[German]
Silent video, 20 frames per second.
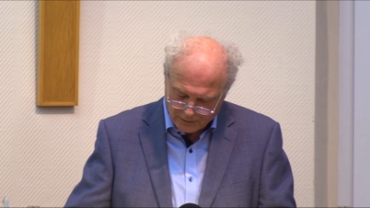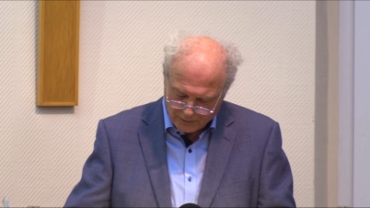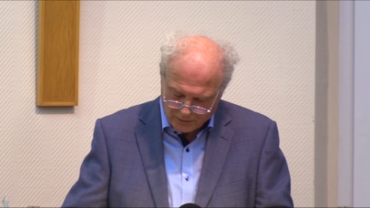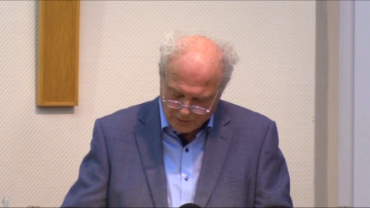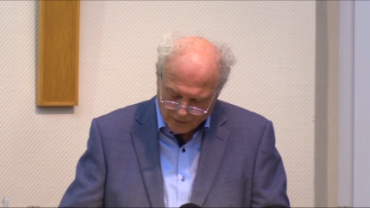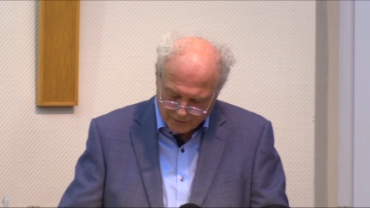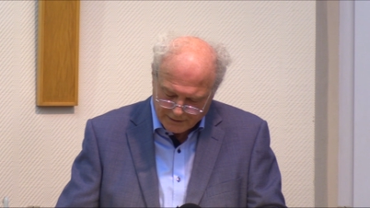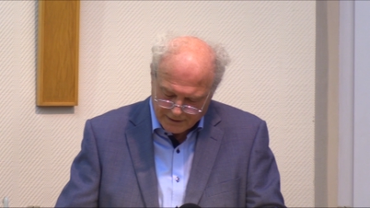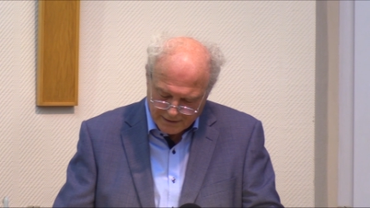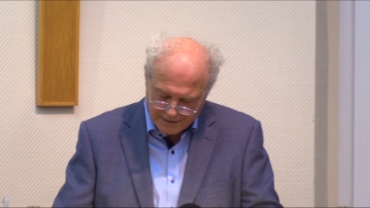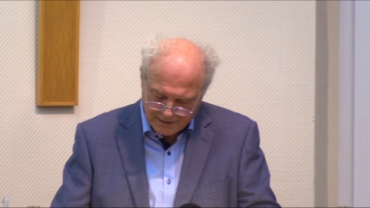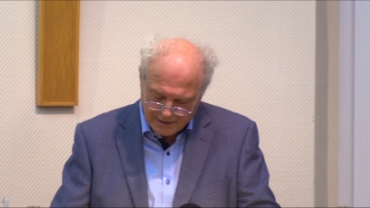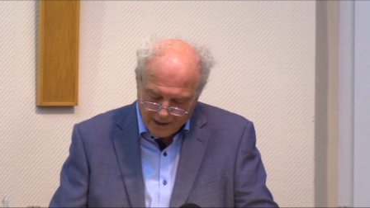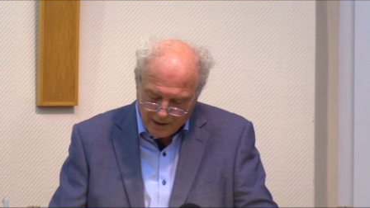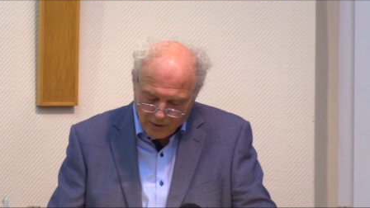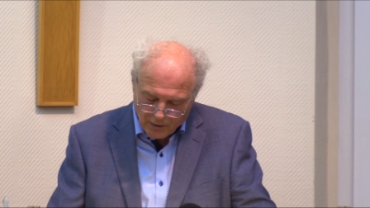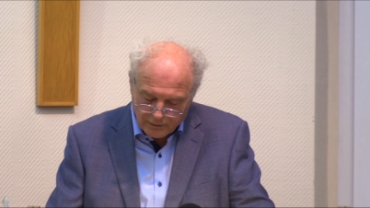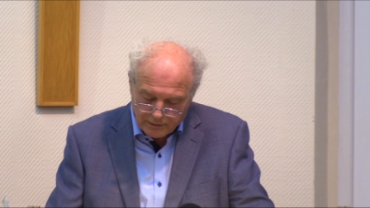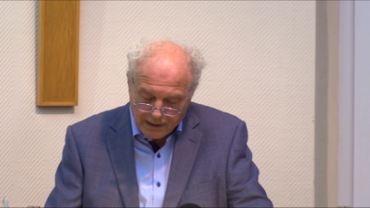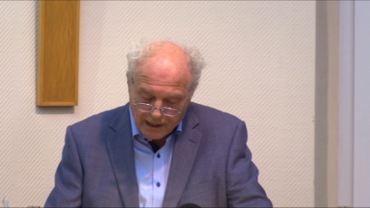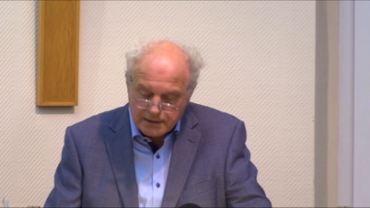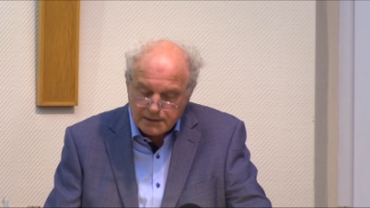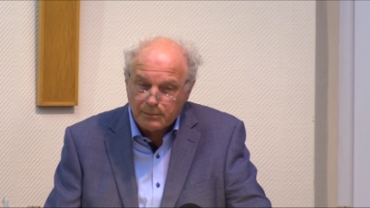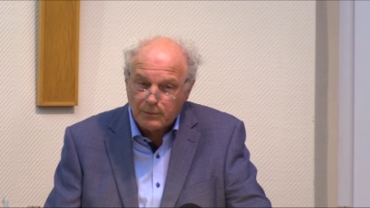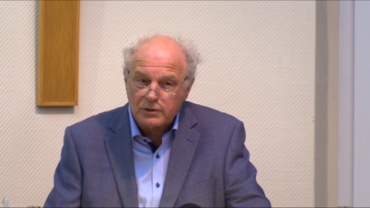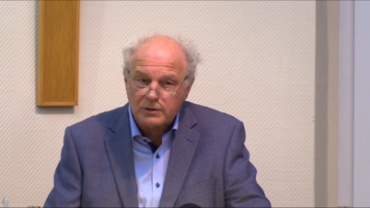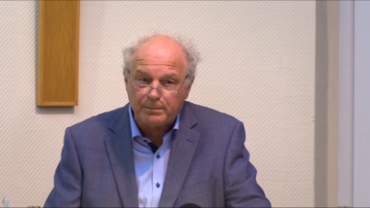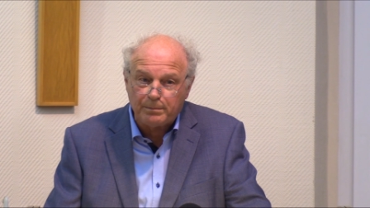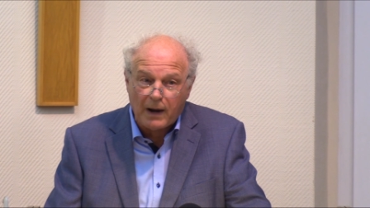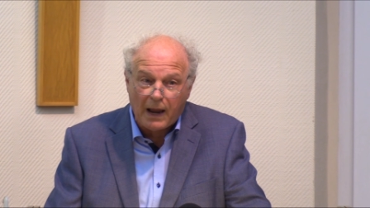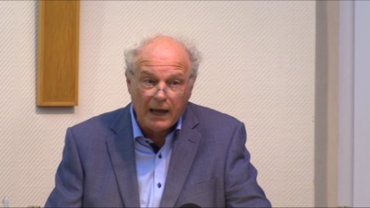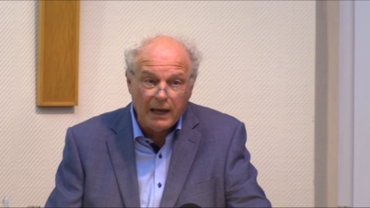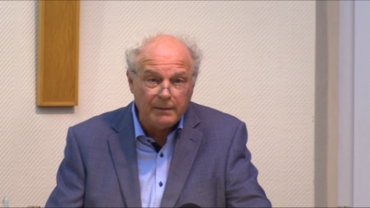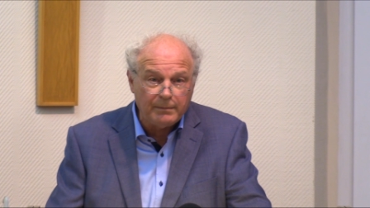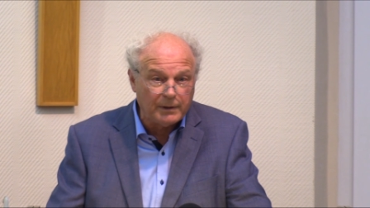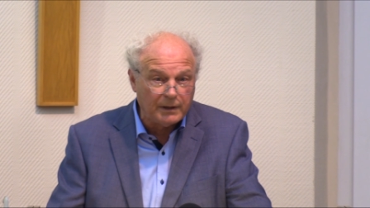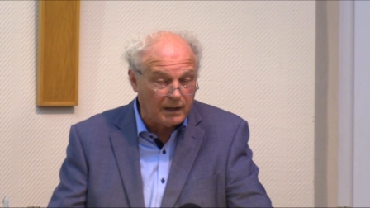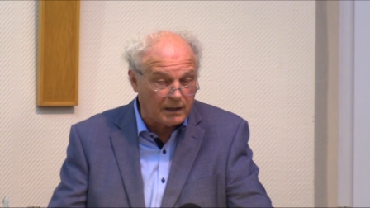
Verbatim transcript: Gottes. Und das muss bleiben.